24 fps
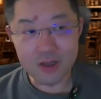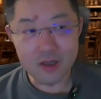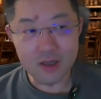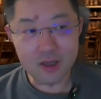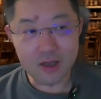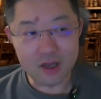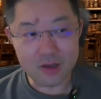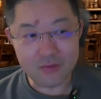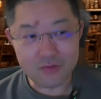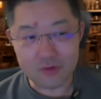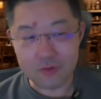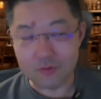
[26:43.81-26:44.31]

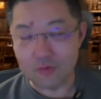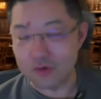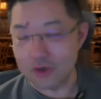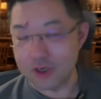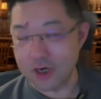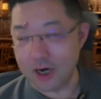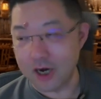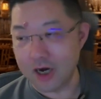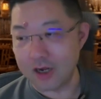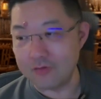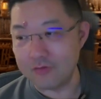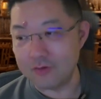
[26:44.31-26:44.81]
iPhone 不这
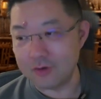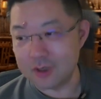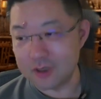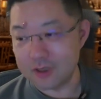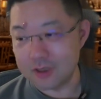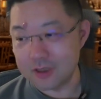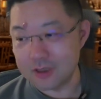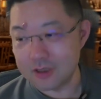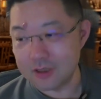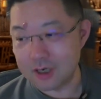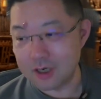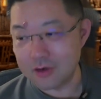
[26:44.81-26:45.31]
样，iPhone 是
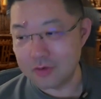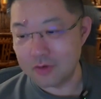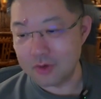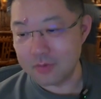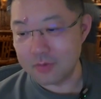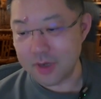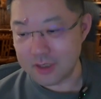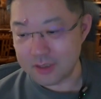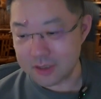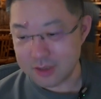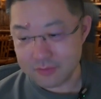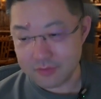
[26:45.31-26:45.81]
经常会
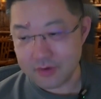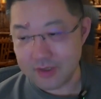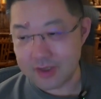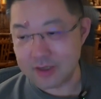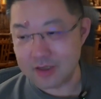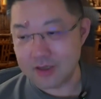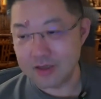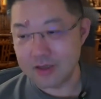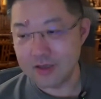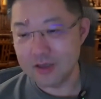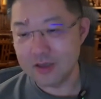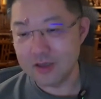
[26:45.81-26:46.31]
每次问你，